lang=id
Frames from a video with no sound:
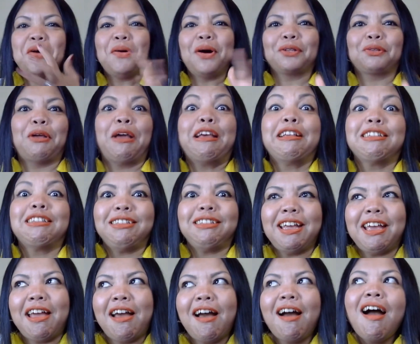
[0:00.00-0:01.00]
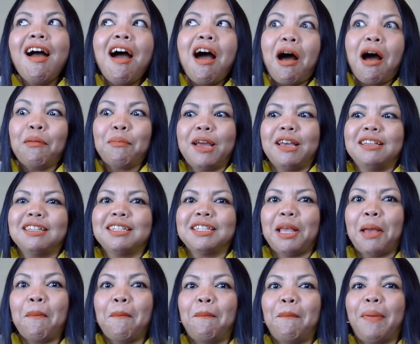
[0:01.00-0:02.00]
waktu SD ya sama
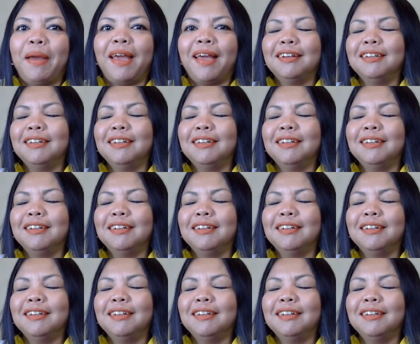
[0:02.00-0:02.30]
SMP